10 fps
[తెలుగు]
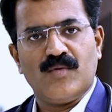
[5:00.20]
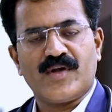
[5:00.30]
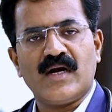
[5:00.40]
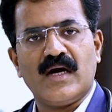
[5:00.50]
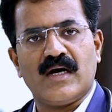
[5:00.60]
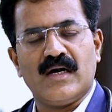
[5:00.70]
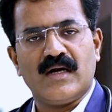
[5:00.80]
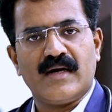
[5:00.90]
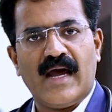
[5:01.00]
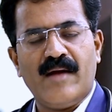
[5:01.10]
ముఖ్యంగా
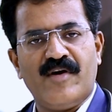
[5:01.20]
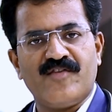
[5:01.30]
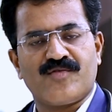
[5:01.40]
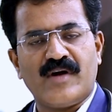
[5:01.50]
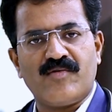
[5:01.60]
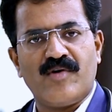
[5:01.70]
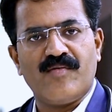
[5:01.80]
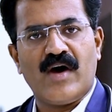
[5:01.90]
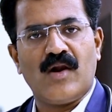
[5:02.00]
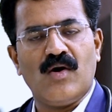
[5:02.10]
డయాబెటీస్
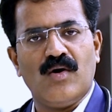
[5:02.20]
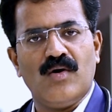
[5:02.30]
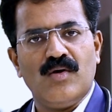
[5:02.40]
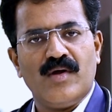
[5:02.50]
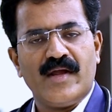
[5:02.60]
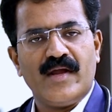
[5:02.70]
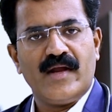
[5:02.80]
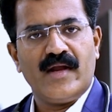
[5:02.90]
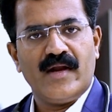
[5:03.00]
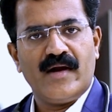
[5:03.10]
ఉన్నటువంటి వారిలో
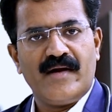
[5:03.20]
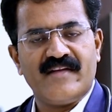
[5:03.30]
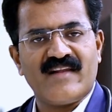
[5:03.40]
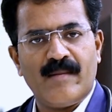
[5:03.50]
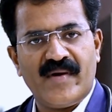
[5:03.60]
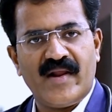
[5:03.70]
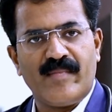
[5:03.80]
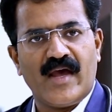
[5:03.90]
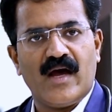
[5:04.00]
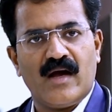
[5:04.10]
ఈ
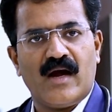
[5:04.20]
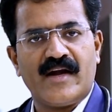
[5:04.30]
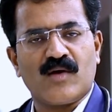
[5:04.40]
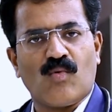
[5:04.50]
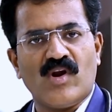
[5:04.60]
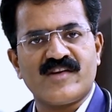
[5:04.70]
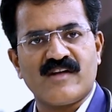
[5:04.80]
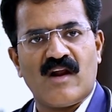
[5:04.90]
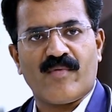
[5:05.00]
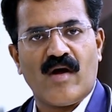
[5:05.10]
డిజిలిపిడీమియా అంటే
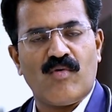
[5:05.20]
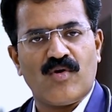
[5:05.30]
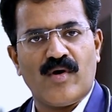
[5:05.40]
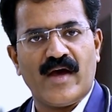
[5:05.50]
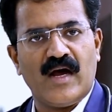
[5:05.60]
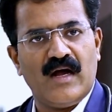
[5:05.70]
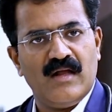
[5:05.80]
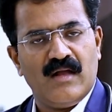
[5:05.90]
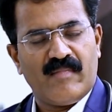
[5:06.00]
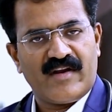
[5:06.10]
కొలెస్ట్రాల్ ప్రాబ్లం కూడా
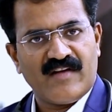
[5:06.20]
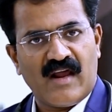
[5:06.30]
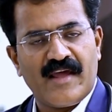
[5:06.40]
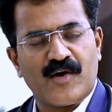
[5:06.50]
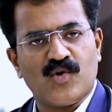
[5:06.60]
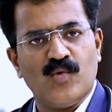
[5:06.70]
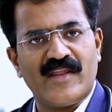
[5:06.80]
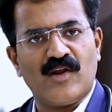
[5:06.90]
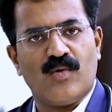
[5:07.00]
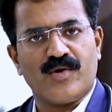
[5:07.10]
మరి చాలా ఎక్కువ
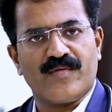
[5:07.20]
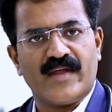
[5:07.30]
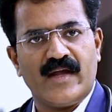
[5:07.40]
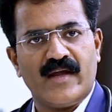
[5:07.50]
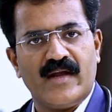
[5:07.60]
మందిలో ఉంటుంది